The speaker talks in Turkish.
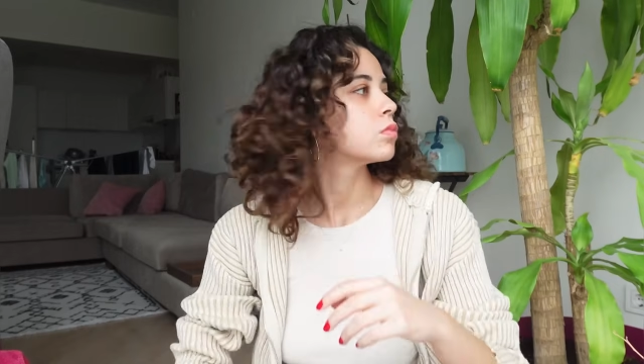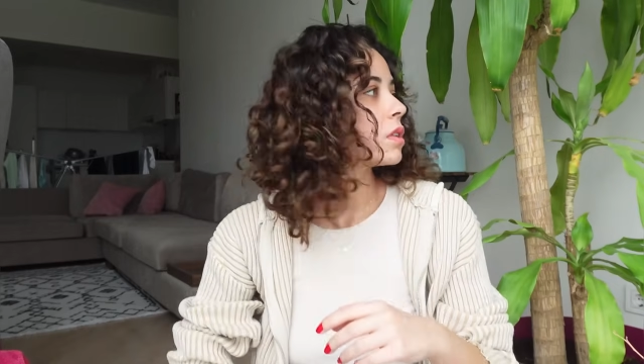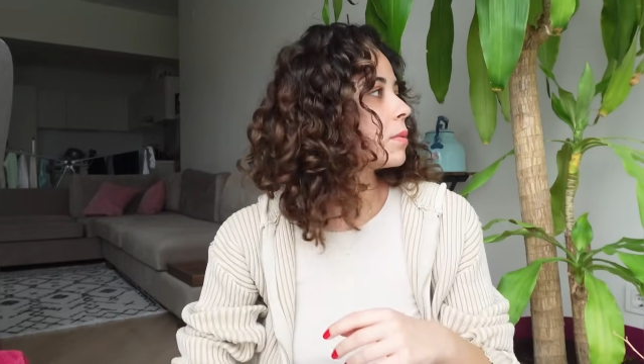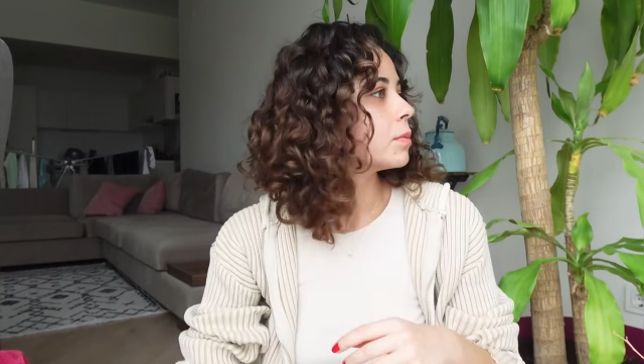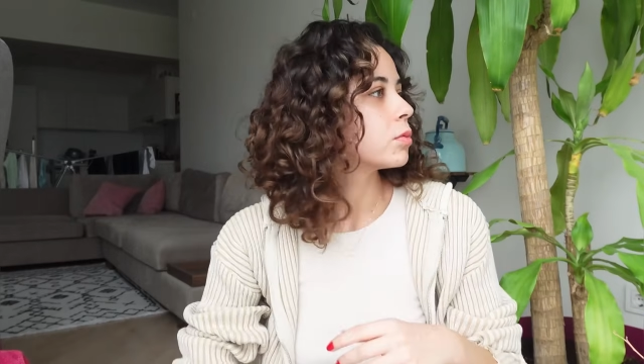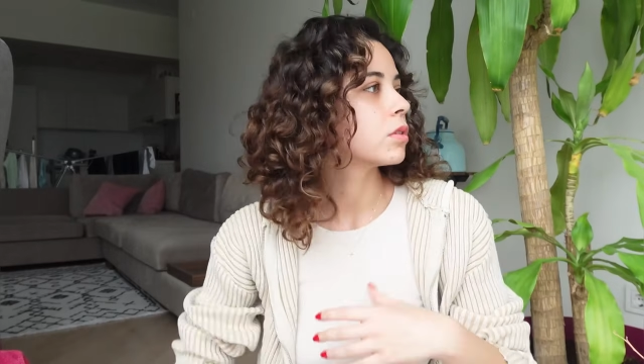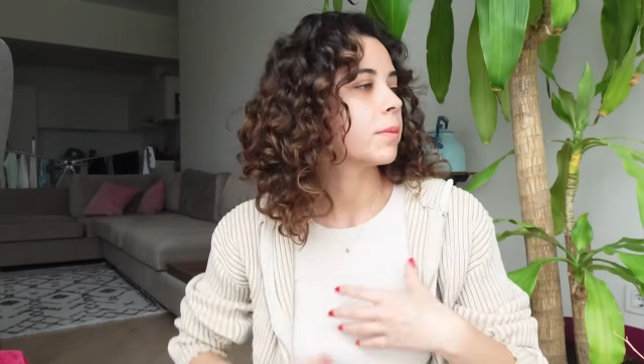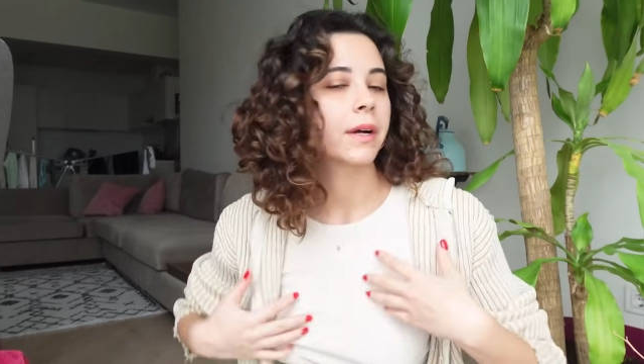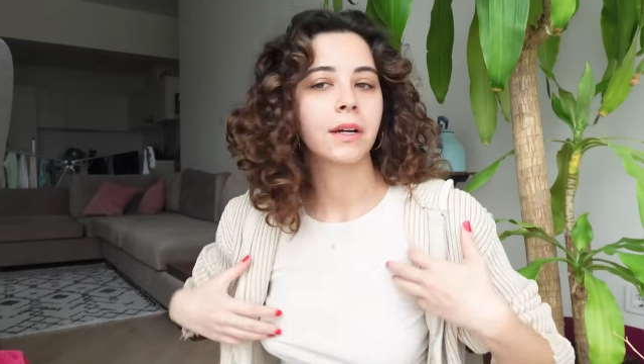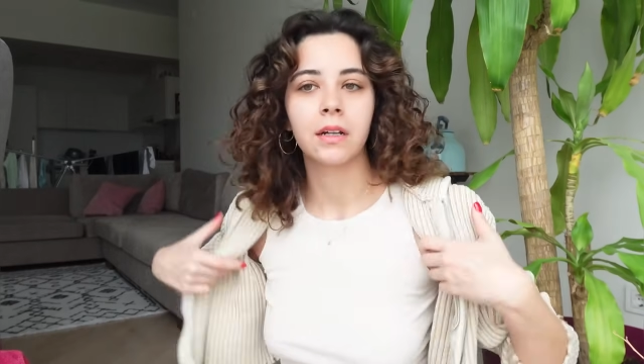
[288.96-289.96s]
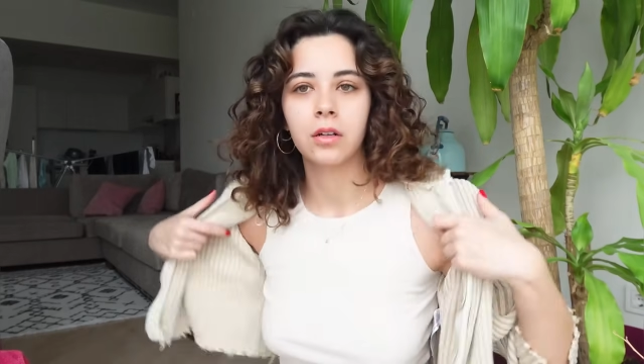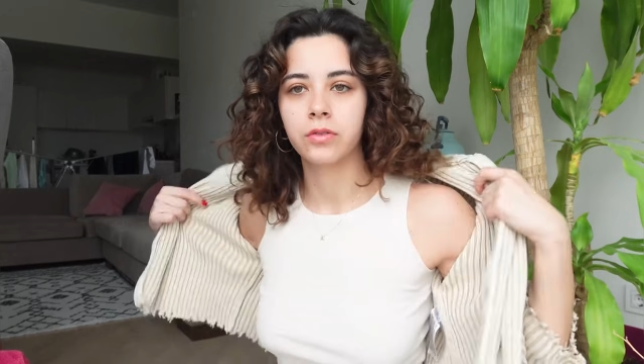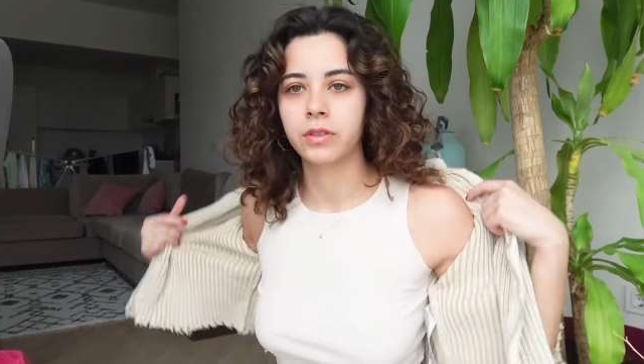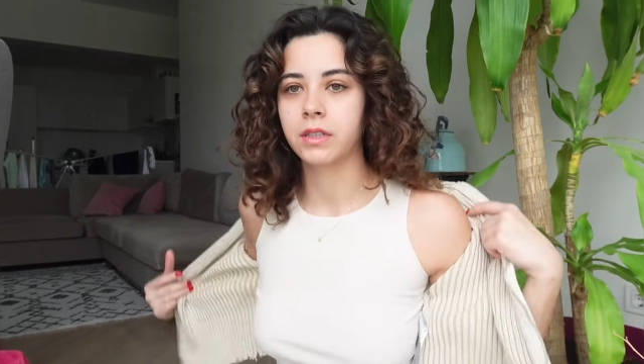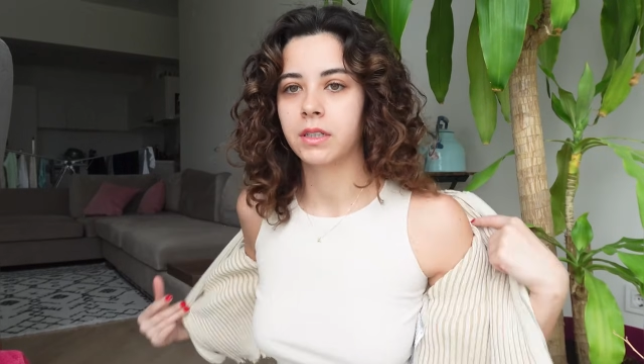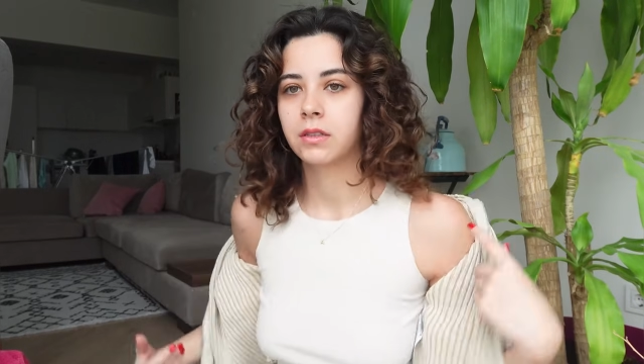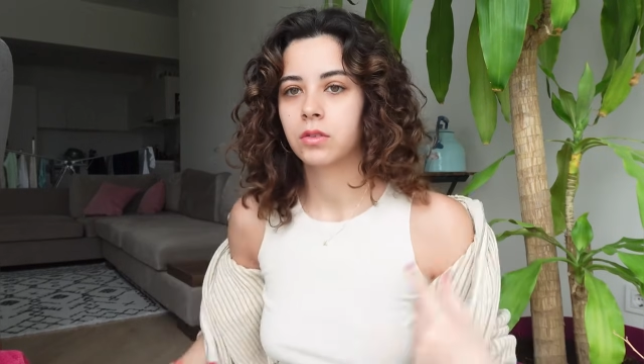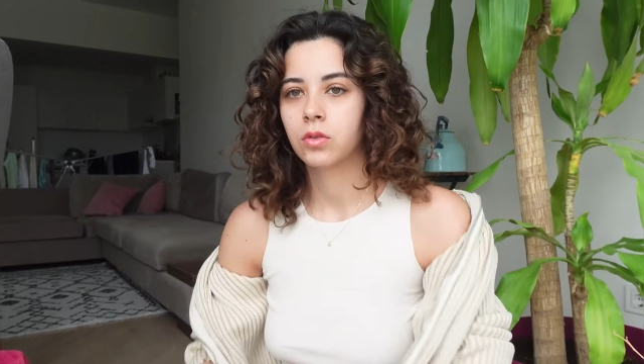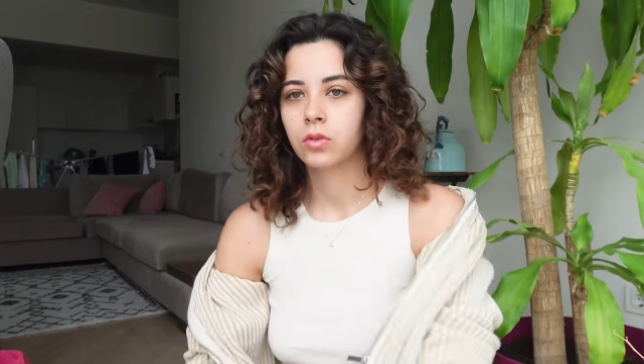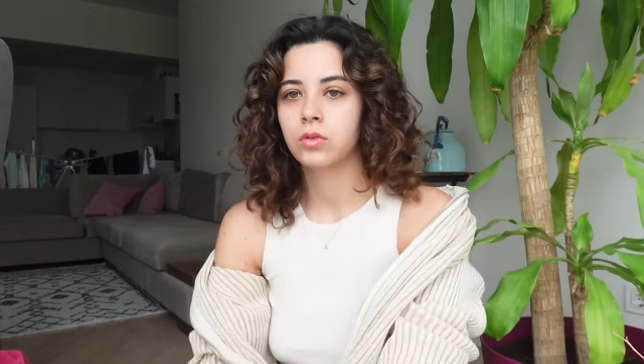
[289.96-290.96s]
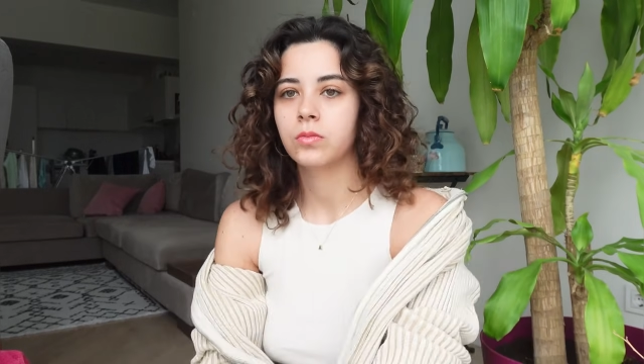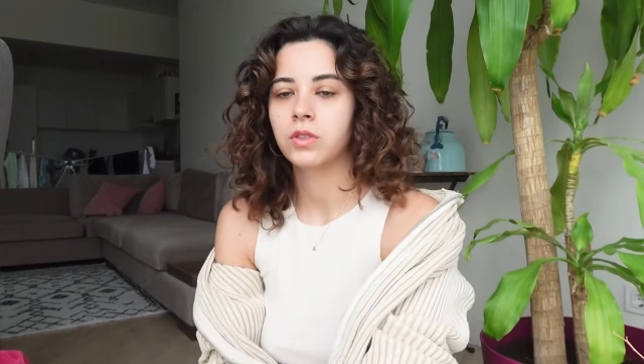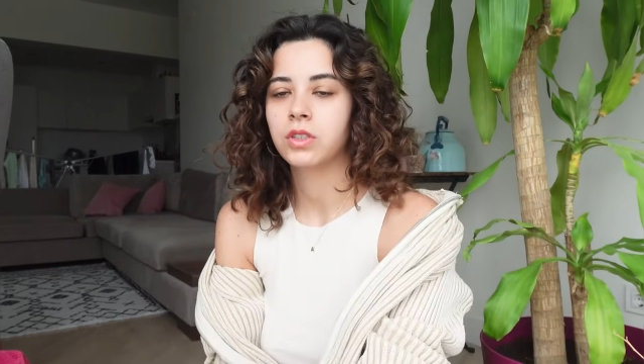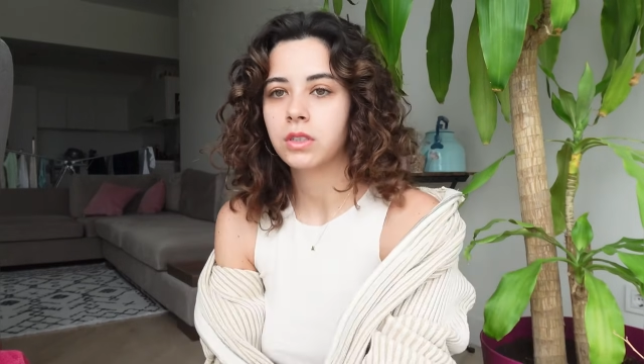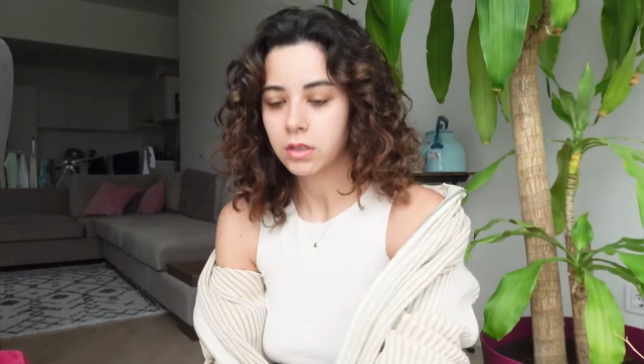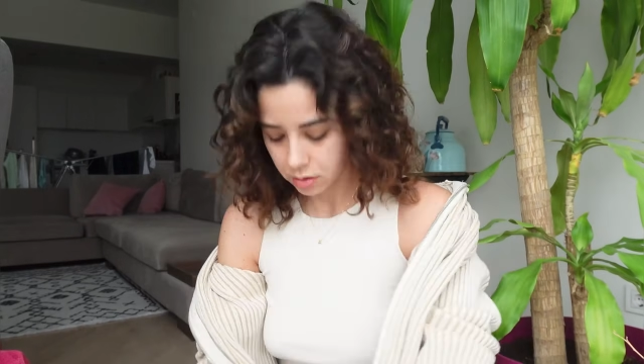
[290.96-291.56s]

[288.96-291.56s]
Tabi burada ben kaloriferin yanında olduğum için.